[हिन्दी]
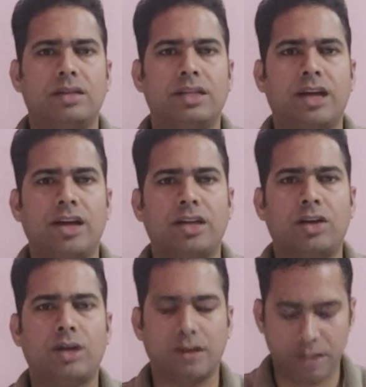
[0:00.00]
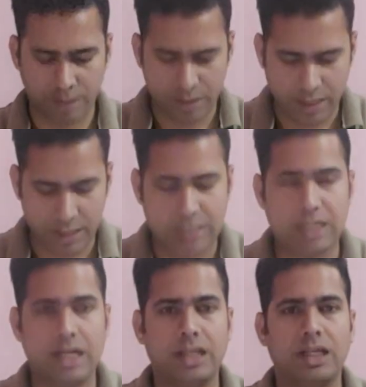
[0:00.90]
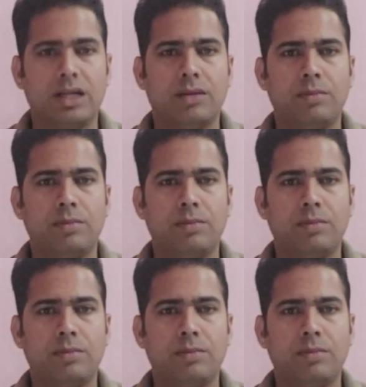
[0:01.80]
दिखा देता हूँ करके कि कैसे करनी है